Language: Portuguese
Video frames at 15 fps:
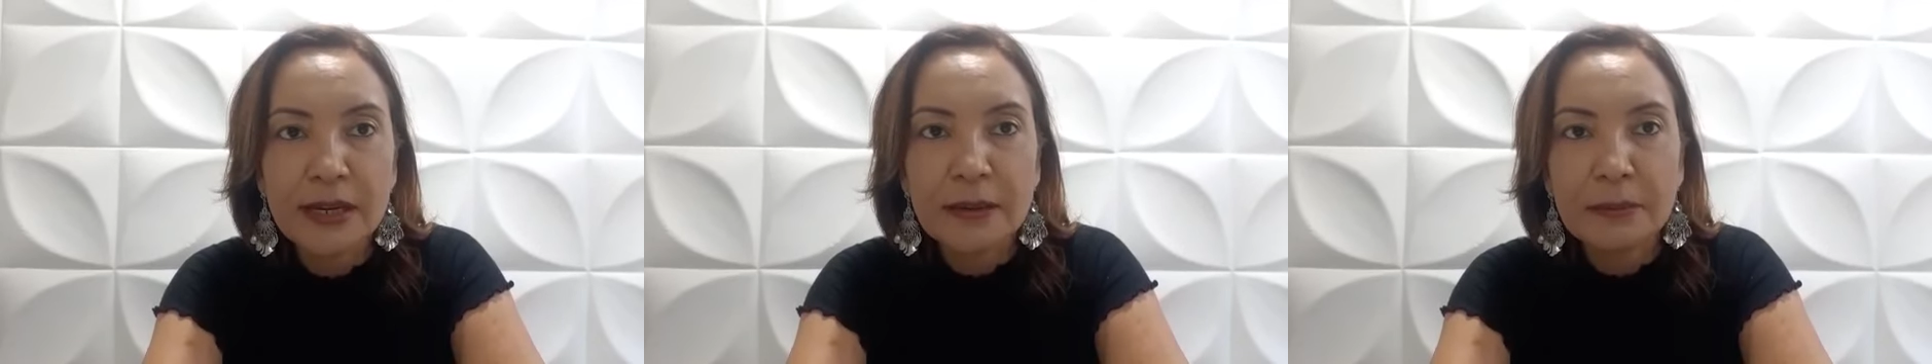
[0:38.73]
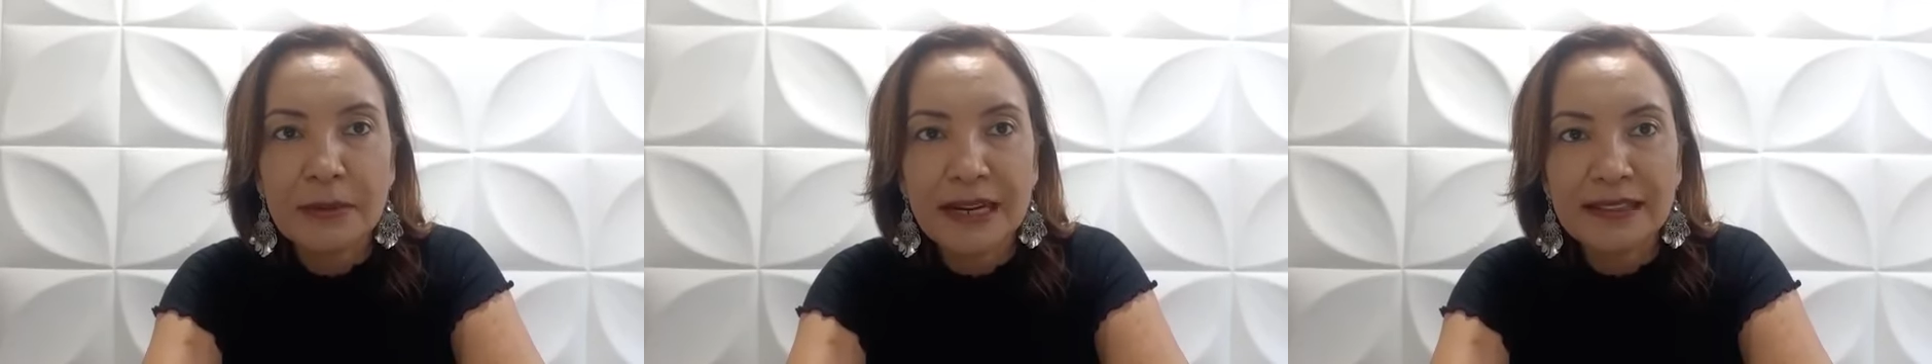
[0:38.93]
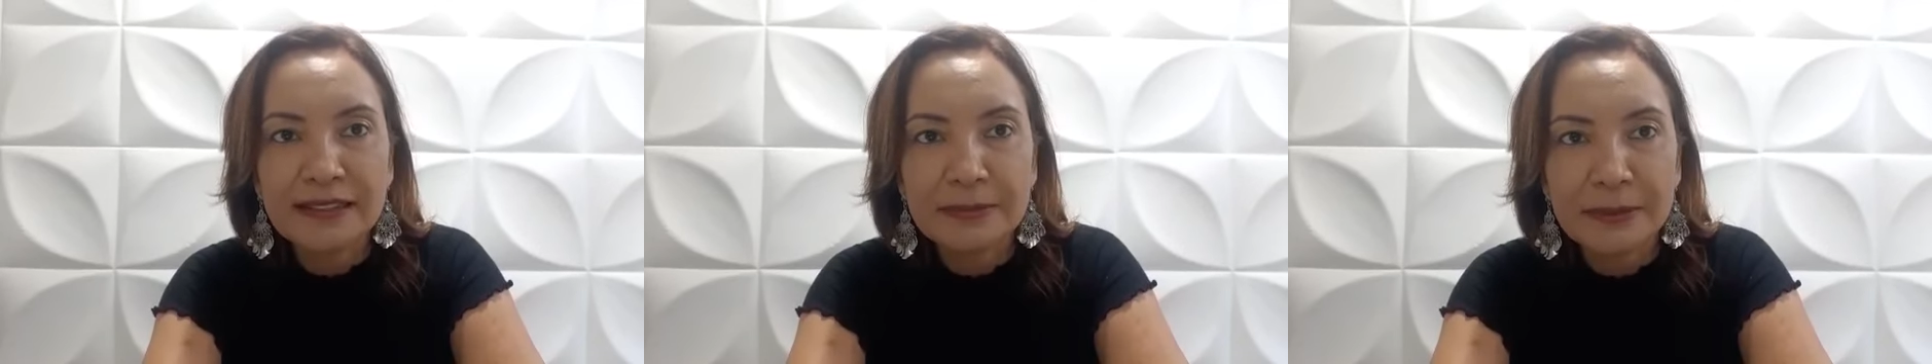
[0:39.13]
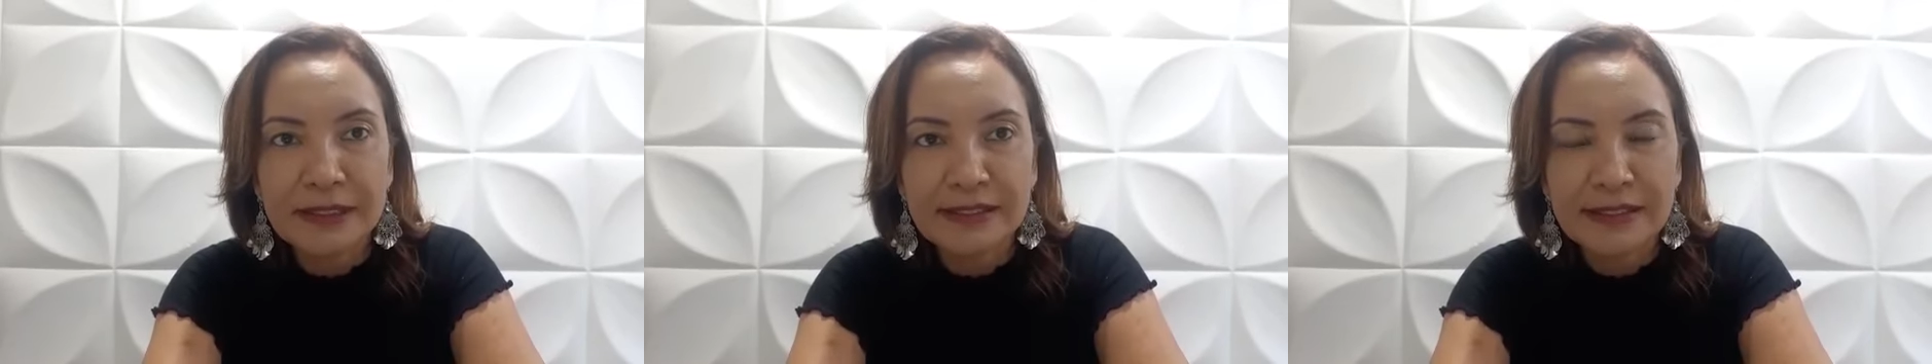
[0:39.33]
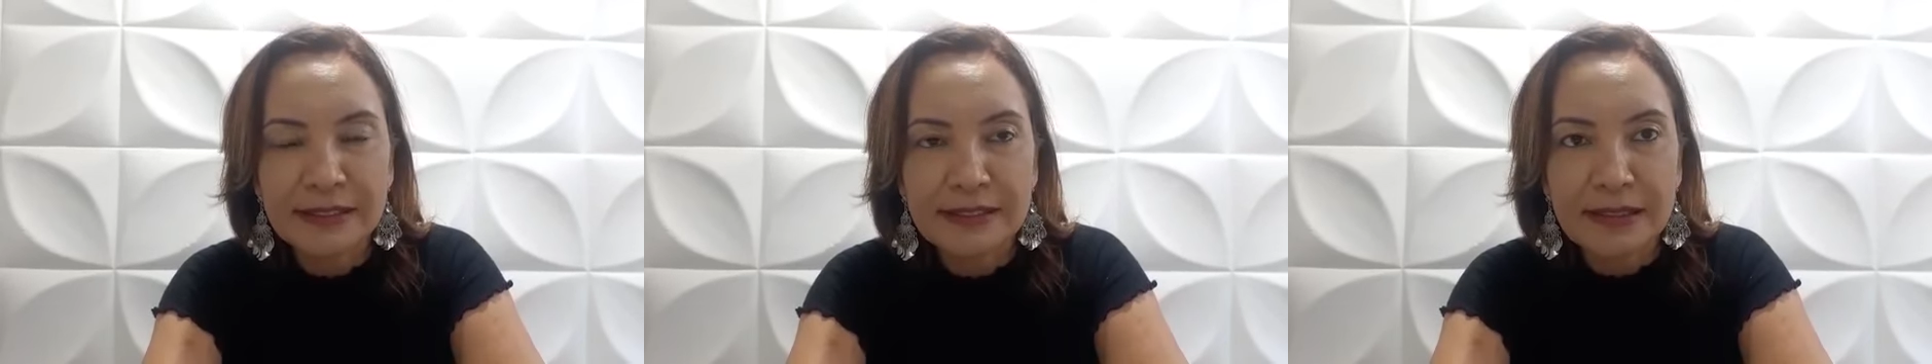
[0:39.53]
mais
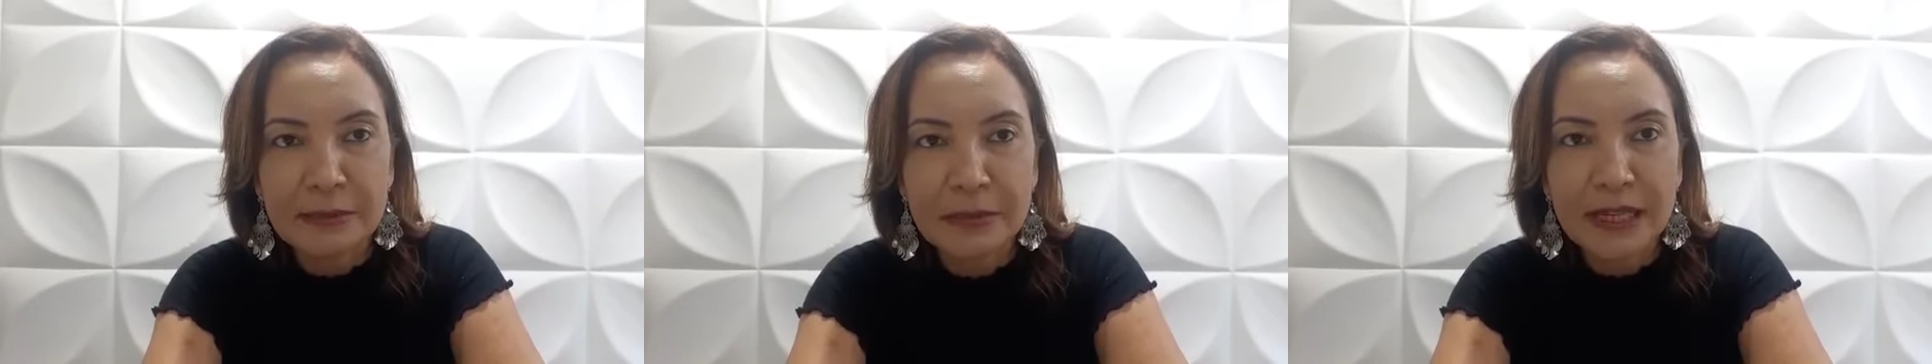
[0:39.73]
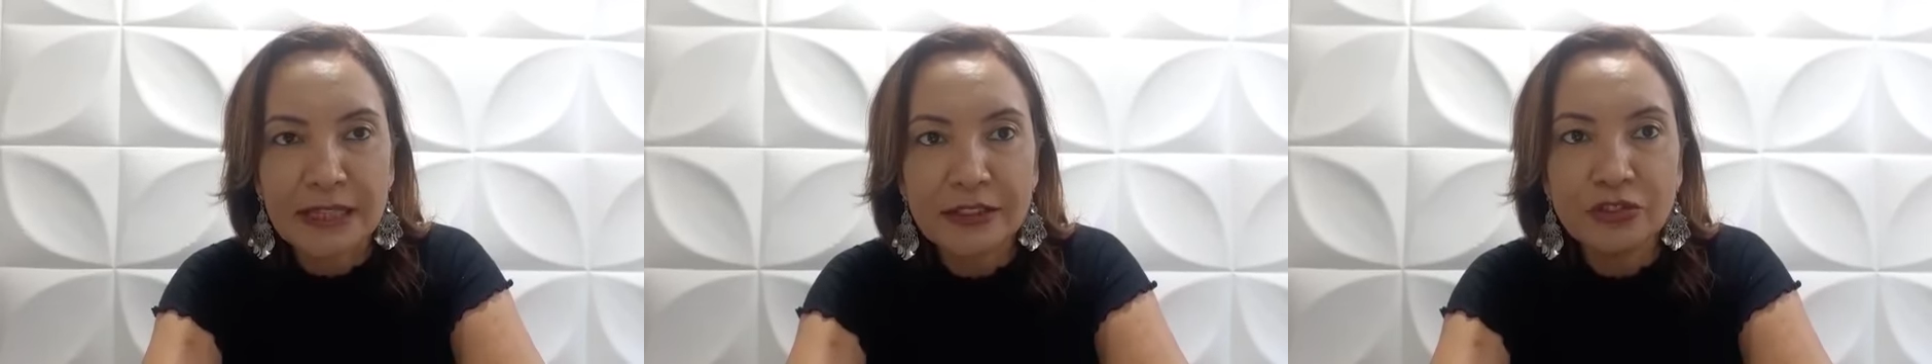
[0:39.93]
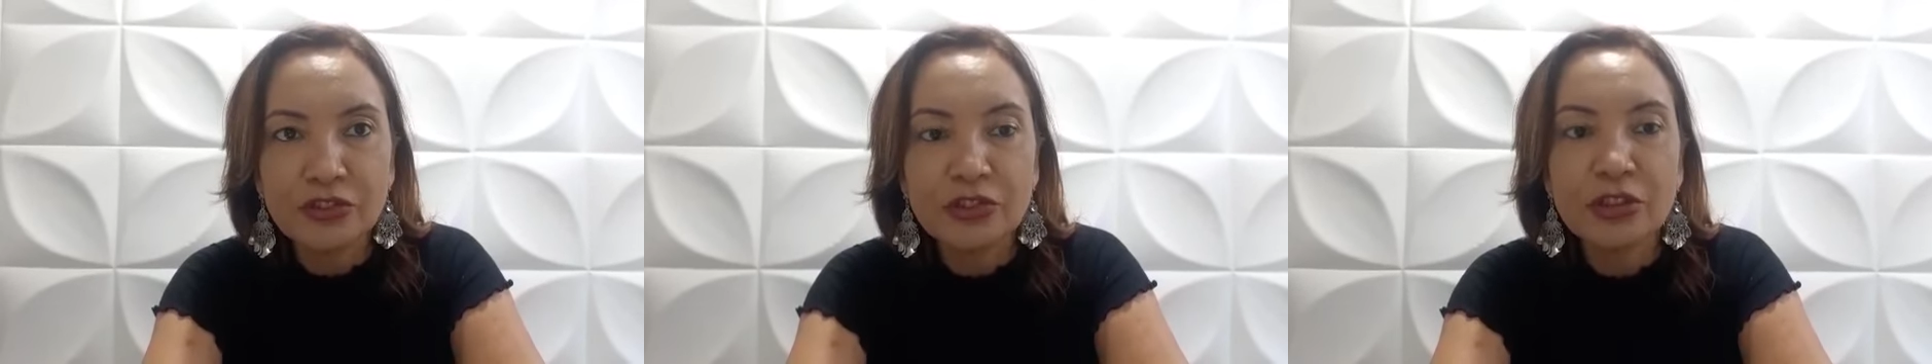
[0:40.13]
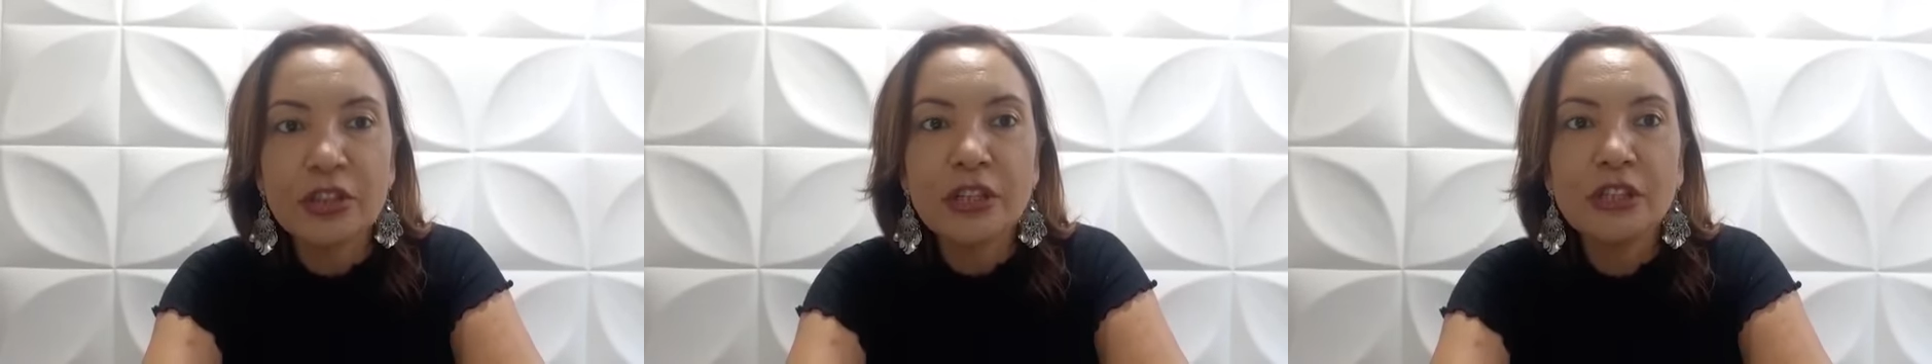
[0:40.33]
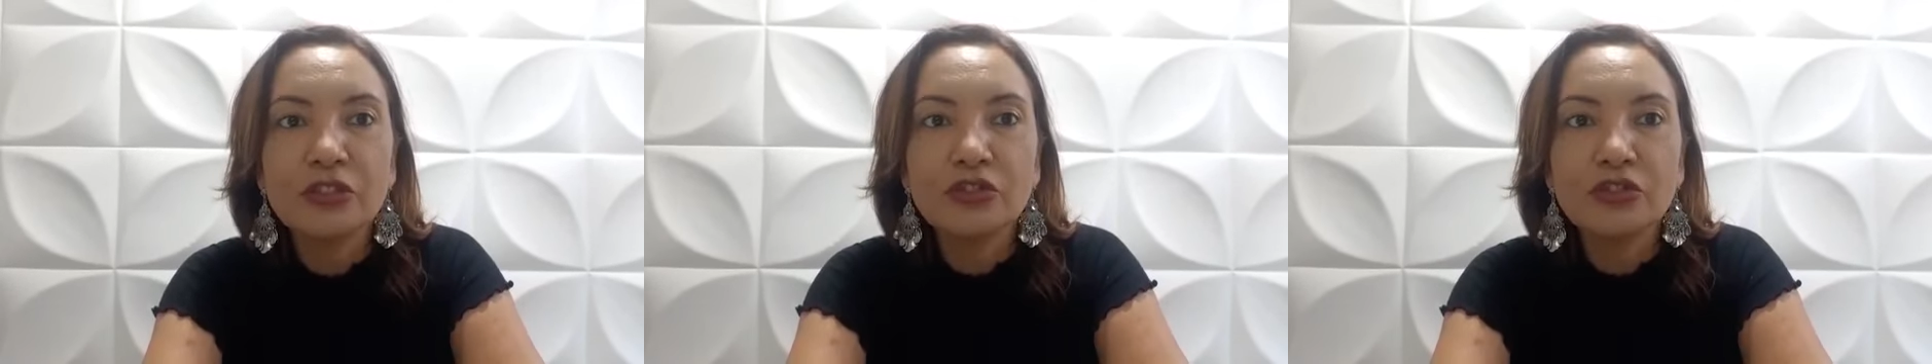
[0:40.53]
precisamente